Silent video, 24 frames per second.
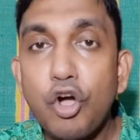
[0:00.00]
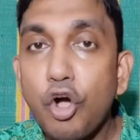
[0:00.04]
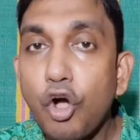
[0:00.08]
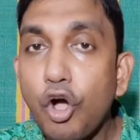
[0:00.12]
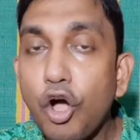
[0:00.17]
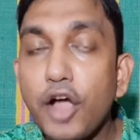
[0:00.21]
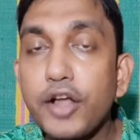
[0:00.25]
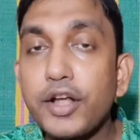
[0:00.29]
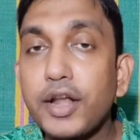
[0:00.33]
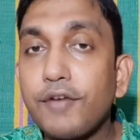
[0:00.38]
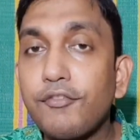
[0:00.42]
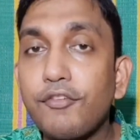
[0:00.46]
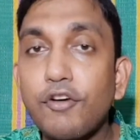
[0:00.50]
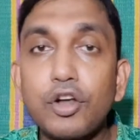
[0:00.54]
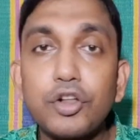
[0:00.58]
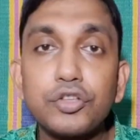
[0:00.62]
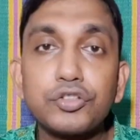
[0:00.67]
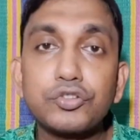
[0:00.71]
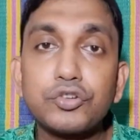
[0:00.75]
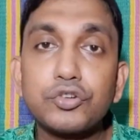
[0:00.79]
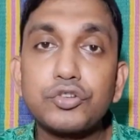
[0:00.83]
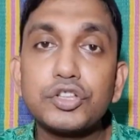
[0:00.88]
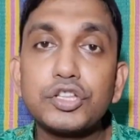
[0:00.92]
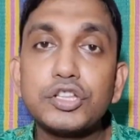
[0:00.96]
হয় না
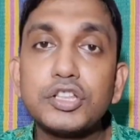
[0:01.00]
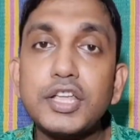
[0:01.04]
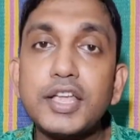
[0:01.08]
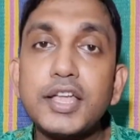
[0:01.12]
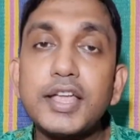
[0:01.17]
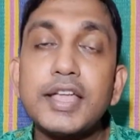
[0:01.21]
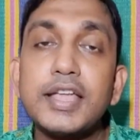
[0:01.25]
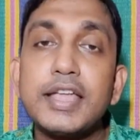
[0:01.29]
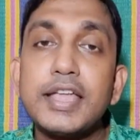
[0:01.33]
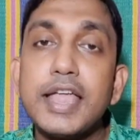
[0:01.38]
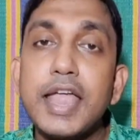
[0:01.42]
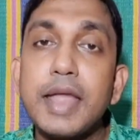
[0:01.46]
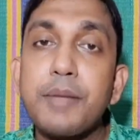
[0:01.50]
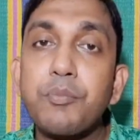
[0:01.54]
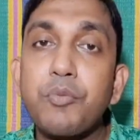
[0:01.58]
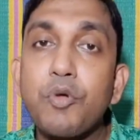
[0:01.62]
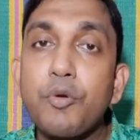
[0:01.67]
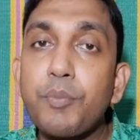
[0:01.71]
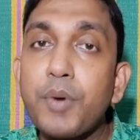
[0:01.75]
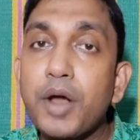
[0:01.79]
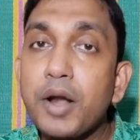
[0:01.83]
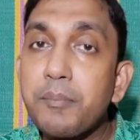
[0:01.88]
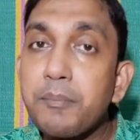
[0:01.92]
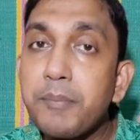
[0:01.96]
ফলশ্রুতিতে এই
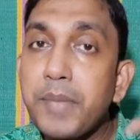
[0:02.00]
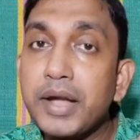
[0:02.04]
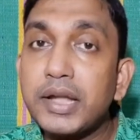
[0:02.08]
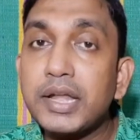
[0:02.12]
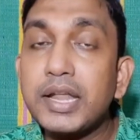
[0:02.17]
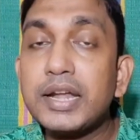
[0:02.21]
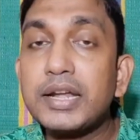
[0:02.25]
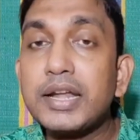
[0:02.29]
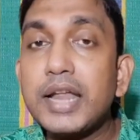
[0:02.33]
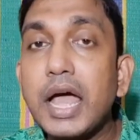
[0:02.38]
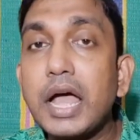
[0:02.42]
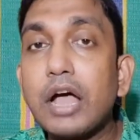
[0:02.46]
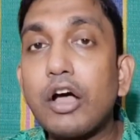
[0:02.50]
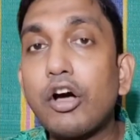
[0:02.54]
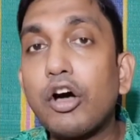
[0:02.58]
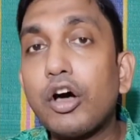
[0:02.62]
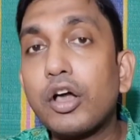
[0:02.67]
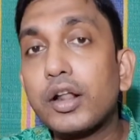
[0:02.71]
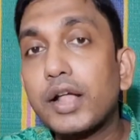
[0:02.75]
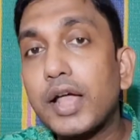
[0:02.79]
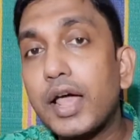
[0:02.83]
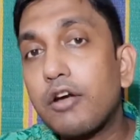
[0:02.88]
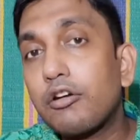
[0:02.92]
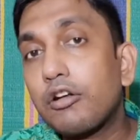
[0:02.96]
প্রপার মেটিং না
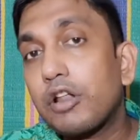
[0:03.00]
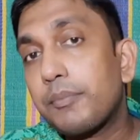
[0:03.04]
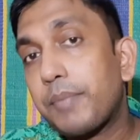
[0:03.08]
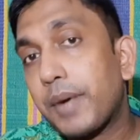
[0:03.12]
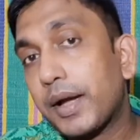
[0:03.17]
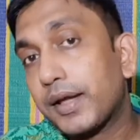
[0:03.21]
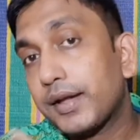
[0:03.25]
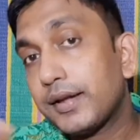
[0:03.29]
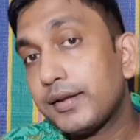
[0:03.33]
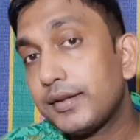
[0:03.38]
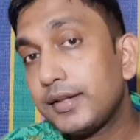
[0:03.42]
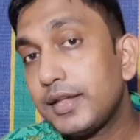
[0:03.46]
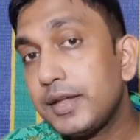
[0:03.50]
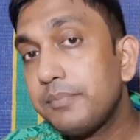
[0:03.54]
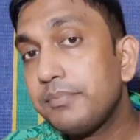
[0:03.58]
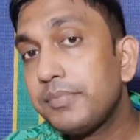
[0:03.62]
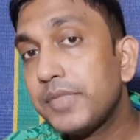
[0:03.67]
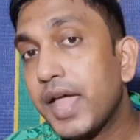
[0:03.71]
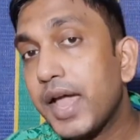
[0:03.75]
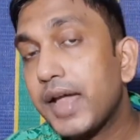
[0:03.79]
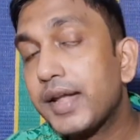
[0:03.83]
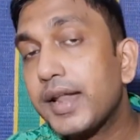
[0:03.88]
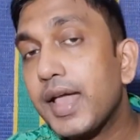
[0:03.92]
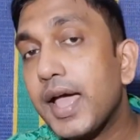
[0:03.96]
হওয়ার কারণে পাখি ডিম
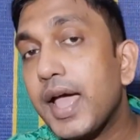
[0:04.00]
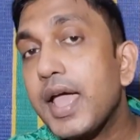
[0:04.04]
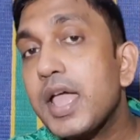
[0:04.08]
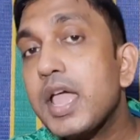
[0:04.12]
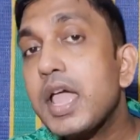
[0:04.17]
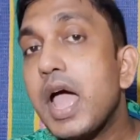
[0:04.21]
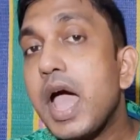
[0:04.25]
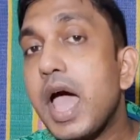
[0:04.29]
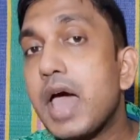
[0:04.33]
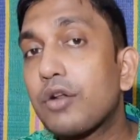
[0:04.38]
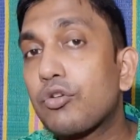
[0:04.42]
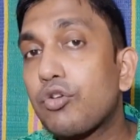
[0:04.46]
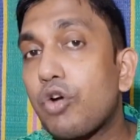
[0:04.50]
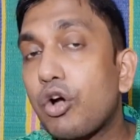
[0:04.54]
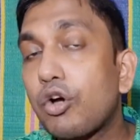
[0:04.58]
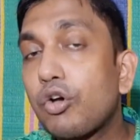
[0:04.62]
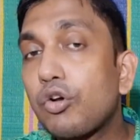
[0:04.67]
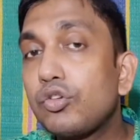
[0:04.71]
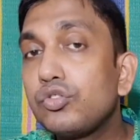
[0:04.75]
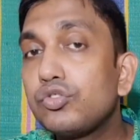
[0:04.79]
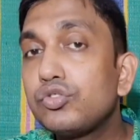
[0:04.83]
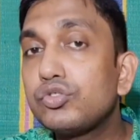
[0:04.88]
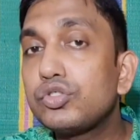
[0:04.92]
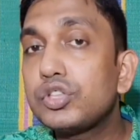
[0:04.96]
দেয় না আর কখনো
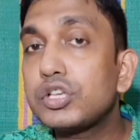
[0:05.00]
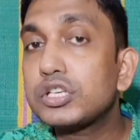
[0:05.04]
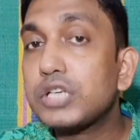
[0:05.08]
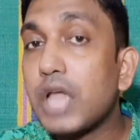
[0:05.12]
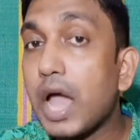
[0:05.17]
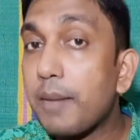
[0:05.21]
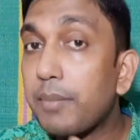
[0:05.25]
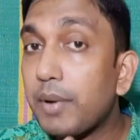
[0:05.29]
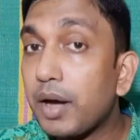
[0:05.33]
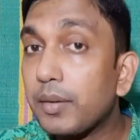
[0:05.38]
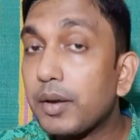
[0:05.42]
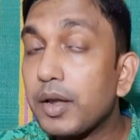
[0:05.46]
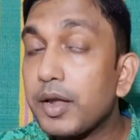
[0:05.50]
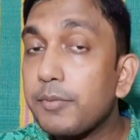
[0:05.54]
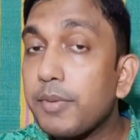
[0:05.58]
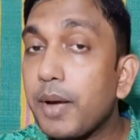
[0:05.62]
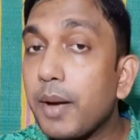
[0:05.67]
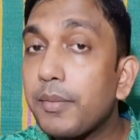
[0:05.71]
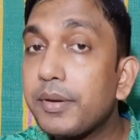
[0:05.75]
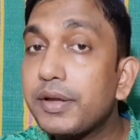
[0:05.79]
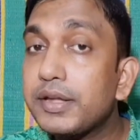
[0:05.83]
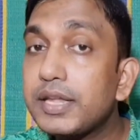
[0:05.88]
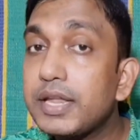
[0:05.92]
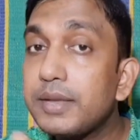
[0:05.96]
যদি
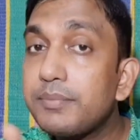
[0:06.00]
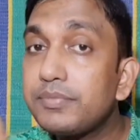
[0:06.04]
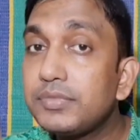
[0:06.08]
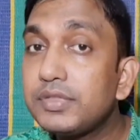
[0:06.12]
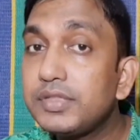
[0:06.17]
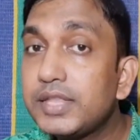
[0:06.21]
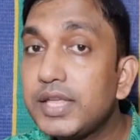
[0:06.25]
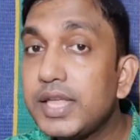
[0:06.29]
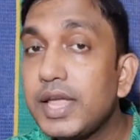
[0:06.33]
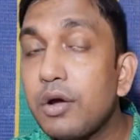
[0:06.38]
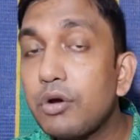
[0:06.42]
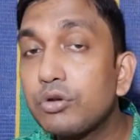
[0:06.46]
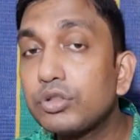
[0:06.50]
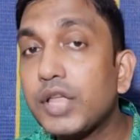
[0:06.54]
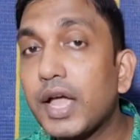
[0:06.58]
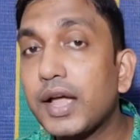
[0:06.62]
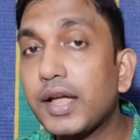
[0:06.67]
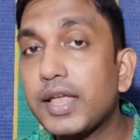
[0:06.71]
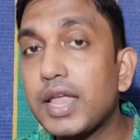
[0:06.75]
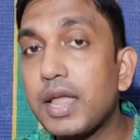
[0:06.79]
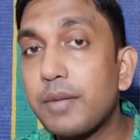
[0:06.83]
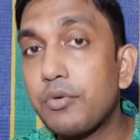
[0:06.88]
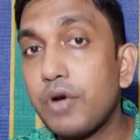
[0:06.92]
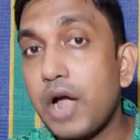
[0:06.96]
স্বাভাবিকভাবে ডিম দিয়েও
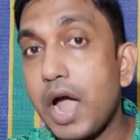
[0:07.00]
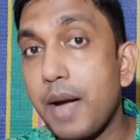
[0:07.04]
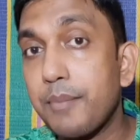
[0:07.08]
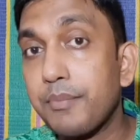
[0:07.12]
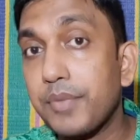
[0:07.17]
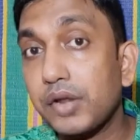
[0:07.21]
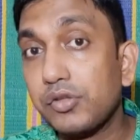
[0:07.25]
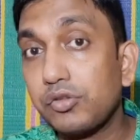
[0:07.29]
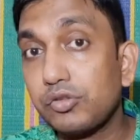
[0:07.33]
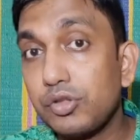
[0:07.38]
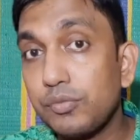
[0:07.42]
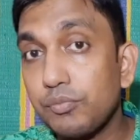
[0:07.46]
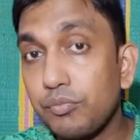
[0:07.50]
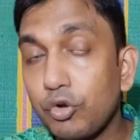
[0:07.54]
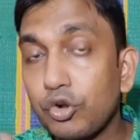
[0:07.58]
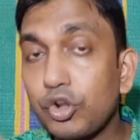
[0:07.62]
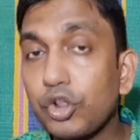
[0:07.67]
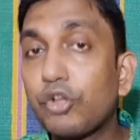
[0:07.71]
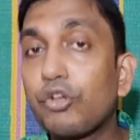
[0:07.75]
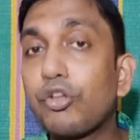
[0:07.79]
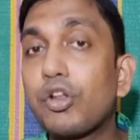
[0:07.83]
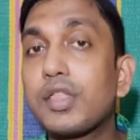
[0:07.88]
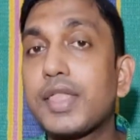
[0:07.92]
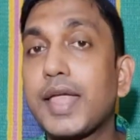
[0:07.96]
থাকে এবং আমরা যদি মনে
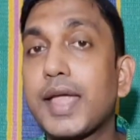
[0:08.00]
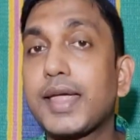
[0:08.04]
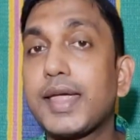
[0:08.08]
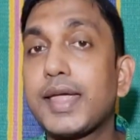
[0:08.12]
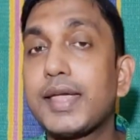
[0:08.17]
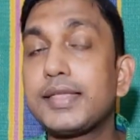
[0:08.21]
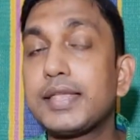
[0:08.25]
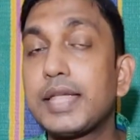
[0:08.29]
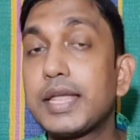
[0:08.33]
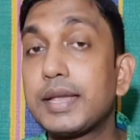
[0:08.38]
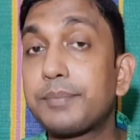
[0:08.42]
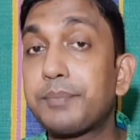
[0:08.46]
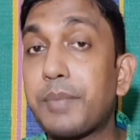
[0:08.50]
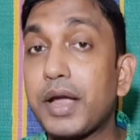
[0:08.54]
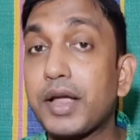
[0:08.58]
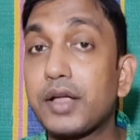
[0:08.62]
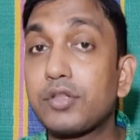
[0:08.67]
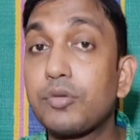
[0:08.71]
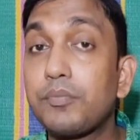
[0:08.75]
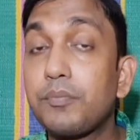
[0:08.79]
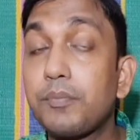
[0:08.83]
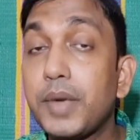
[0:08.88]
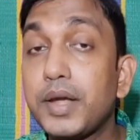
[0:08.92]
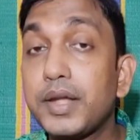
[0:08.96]
করে থাকি যে পাখি
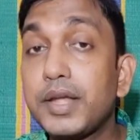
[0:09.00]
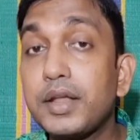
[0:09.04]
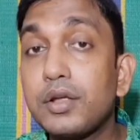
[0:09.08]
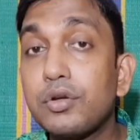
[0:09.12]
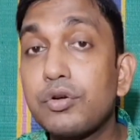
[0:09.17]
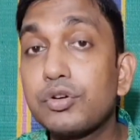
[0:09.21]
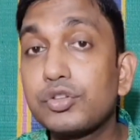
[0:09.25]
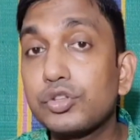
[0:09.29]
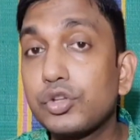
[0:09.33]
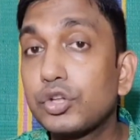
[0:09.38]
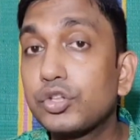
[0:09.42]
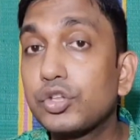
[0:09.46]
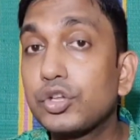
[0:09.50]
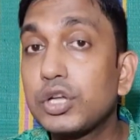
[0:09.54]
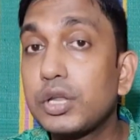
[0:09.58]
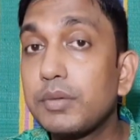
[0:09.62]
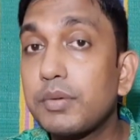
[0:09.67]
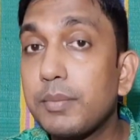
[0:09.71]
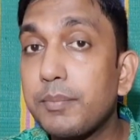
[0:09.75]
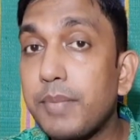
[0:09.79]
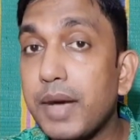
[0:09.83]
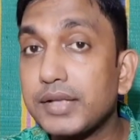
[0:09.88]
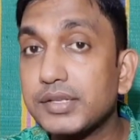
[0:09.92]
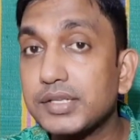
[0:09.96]
তো মেটিং করছে হয়তো
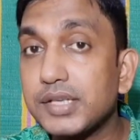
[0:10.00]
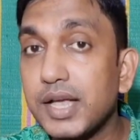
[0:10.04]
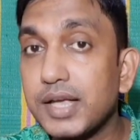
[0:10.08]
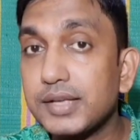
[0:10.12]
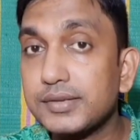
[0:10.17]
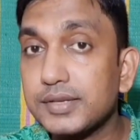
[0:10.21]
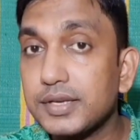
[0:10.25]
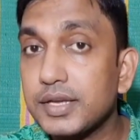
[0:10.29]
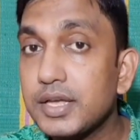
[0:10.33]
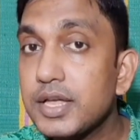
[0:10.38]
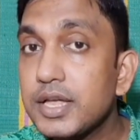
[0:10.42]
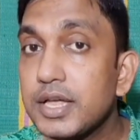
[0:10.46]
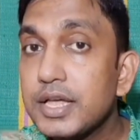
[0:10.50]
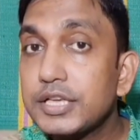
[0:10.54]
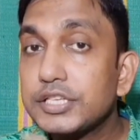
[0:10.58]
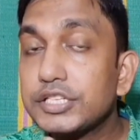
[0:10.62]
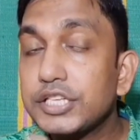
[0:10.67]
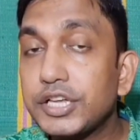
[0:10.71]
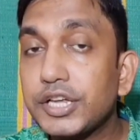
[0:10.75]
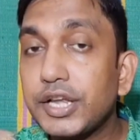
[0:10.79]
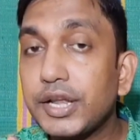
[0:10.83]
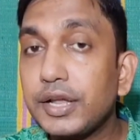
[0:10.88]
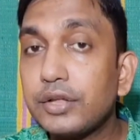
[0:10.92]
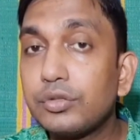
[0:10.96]
ডিমে বাচ্চা আছে
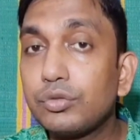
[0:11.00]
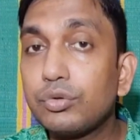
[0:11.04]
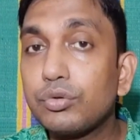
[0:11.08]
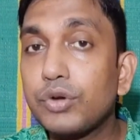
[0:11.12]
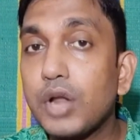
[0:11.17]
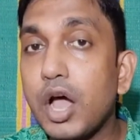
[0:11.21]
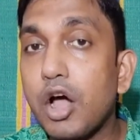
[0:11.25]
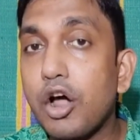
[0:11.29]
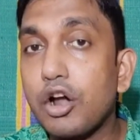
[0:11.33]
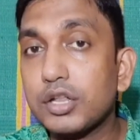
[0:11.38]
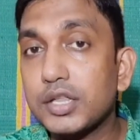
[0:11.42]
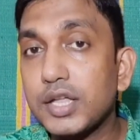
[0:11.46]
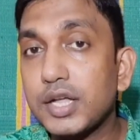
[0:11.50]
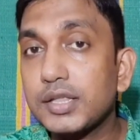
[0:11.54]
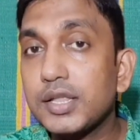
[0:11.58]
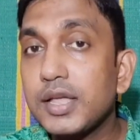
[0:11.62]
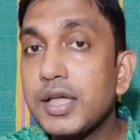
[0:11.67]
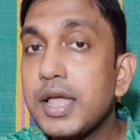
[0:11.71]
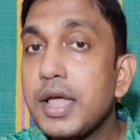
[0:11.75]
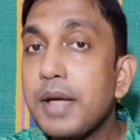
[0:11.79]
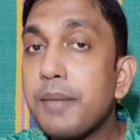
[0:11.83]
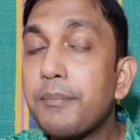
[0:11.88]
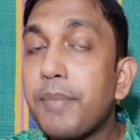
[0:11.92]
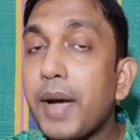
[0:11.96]
সেটা কিন্তু না অর্থাৎ
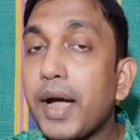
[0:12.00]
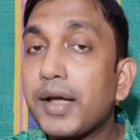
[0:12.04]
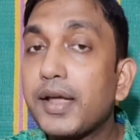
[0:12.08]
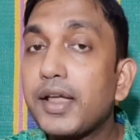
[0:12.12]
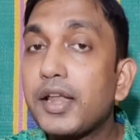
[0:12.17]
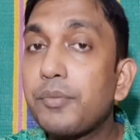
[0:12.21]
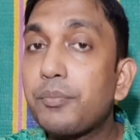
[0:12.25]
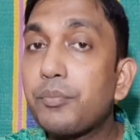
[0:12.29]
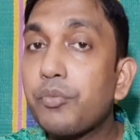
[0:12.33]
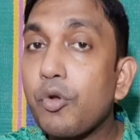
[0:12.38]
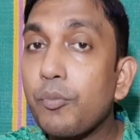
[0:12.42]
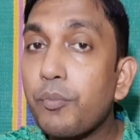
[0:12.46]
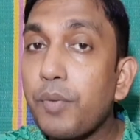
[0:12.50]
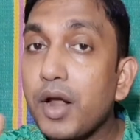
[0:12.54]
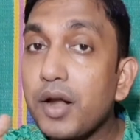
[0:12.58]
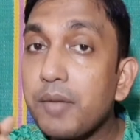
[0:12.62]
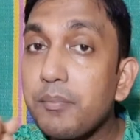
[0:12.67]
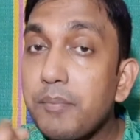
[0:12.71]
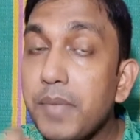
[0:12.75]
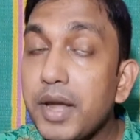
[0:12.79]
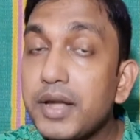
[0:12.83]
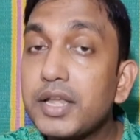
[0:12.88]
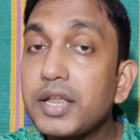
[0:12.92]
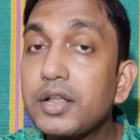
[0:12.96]
পাখির প্রপার
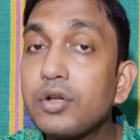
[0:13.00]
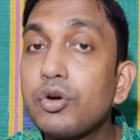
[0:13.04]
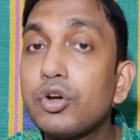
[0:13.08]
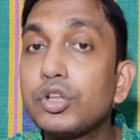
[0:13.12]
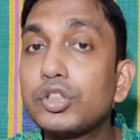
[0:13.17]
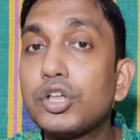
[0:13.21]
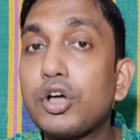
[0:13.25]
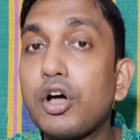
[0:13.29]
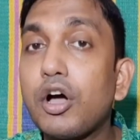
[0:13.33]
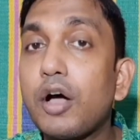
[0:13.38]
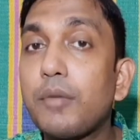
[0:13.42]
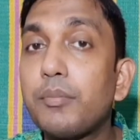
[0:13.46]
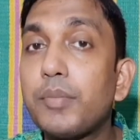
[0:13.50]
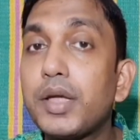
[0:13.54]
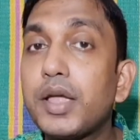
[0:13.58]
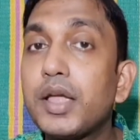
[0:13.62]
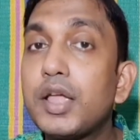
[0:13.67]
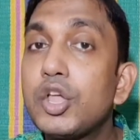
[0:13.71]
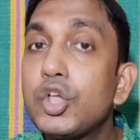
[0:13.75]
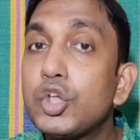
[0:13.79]
মেটিং হতে হবে